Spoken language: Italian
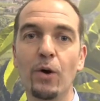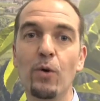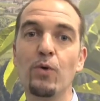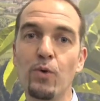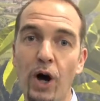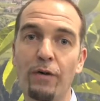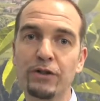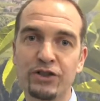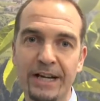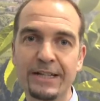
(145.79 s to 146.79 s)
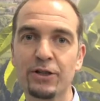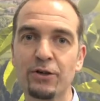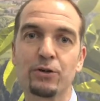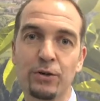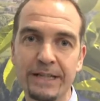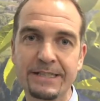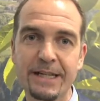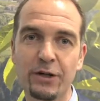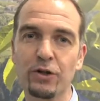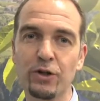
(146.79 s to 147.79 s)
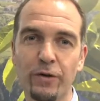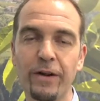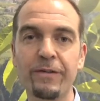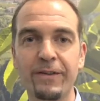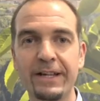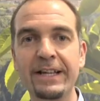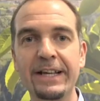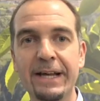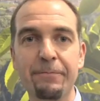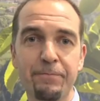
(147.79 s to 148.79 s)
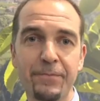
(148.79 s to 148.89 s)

un nuovo centro turistico dove venire